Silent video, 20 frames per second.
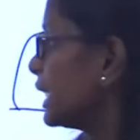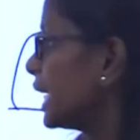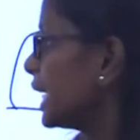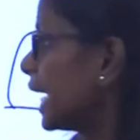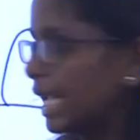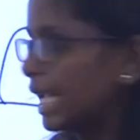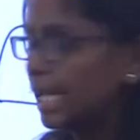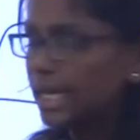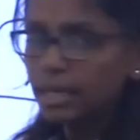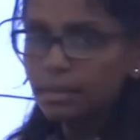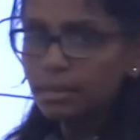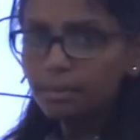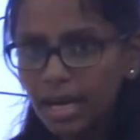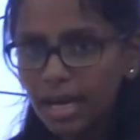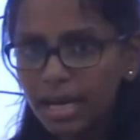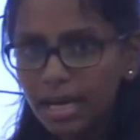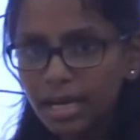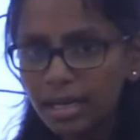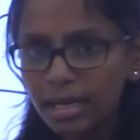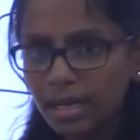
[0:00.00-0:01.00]
ஏ இன்
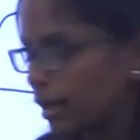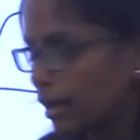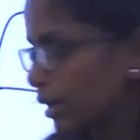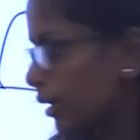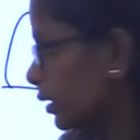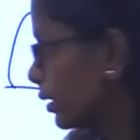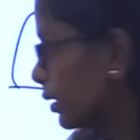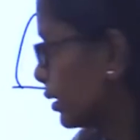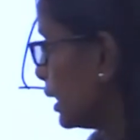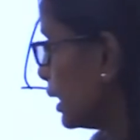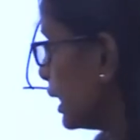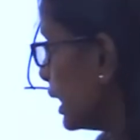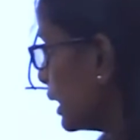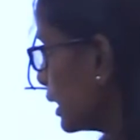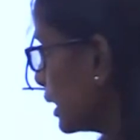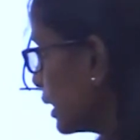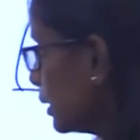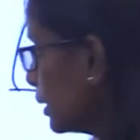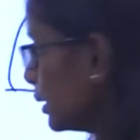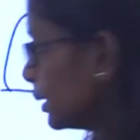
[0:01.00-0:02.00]
மகன் இருக்கு
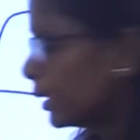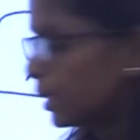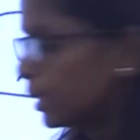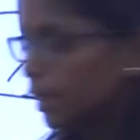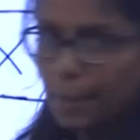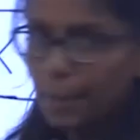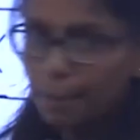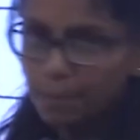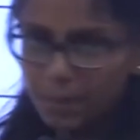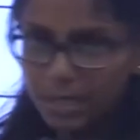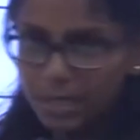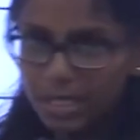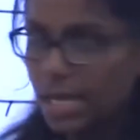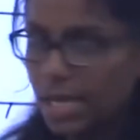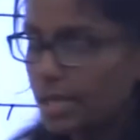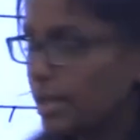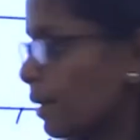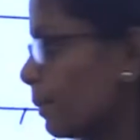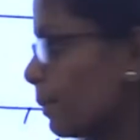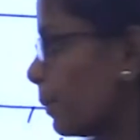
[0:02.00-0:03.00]
இது தப்பு
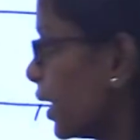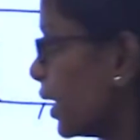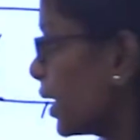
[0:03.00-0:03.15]
ஏன் தப்புன்னு